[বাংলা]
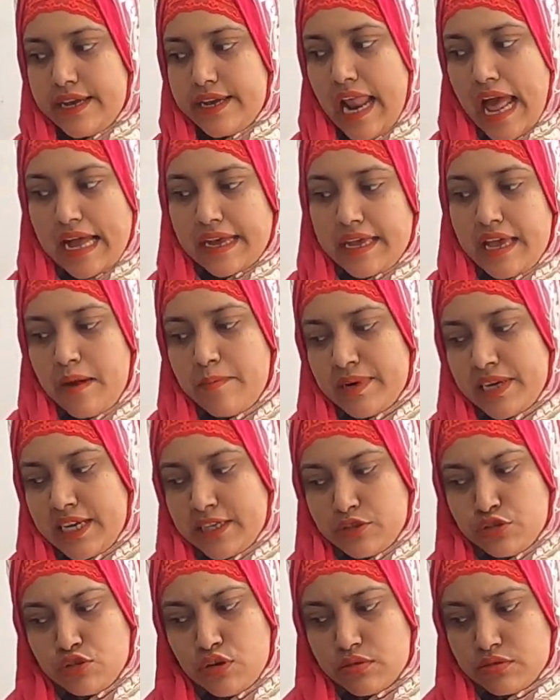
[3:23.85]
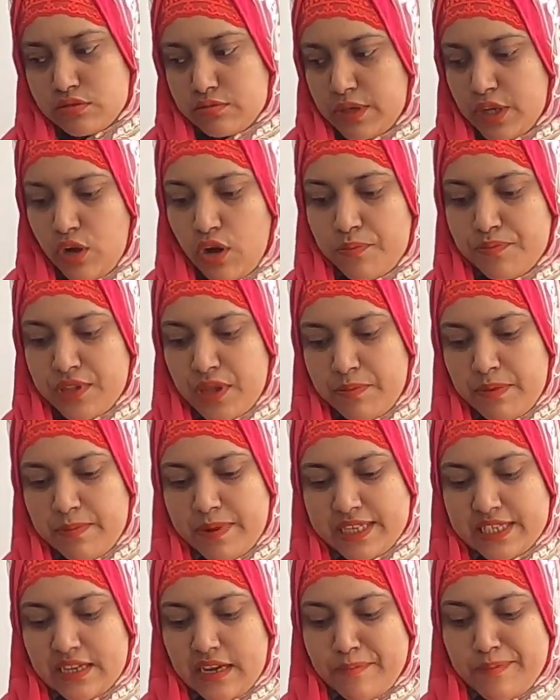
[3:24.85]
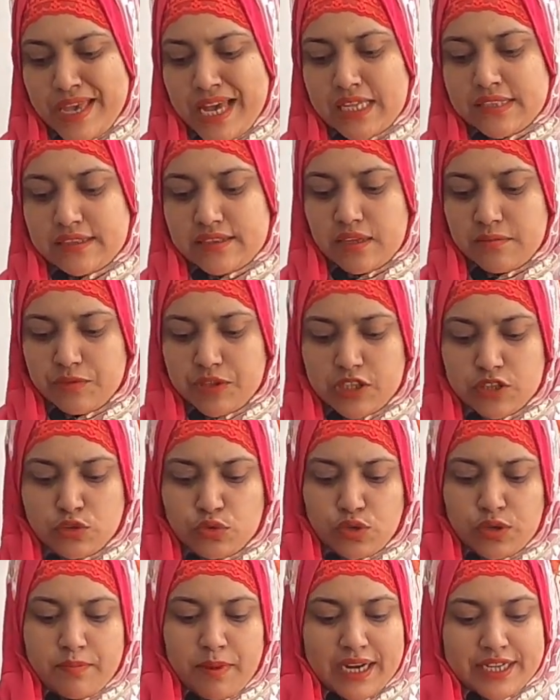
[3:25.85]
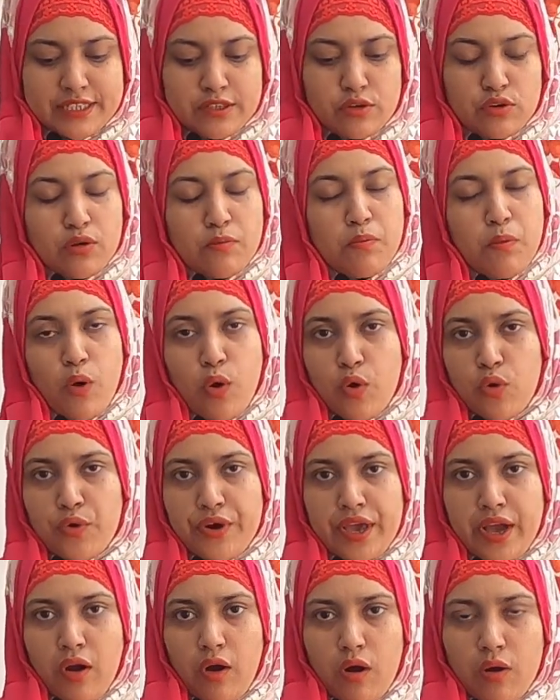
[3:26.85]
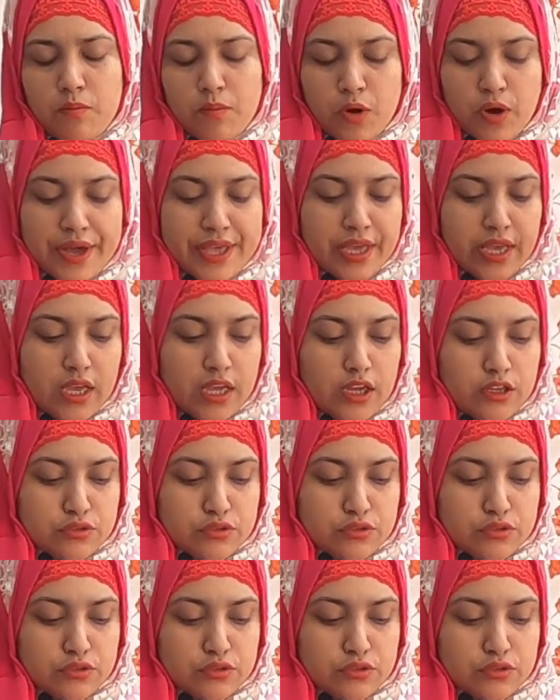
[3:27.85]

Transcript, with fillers: এর আগে আমার কাছে সবসময় কম দামি বাটিক আমি আনতাম কিন্তু ওই বাটিকগুলো বহরে কম হয়